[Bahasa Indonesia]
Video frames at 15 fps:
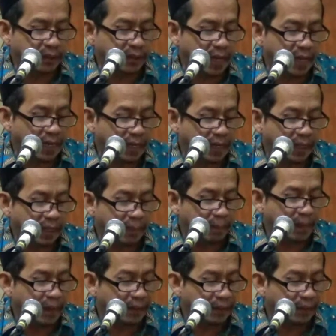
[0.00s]
canda
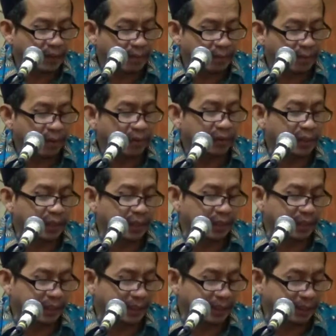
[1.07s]
keplek no tembok mana
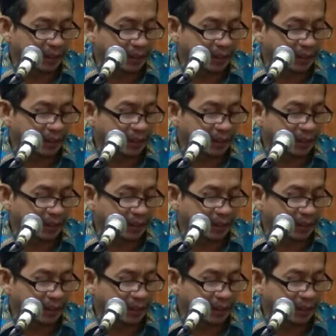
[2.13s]
kira-kira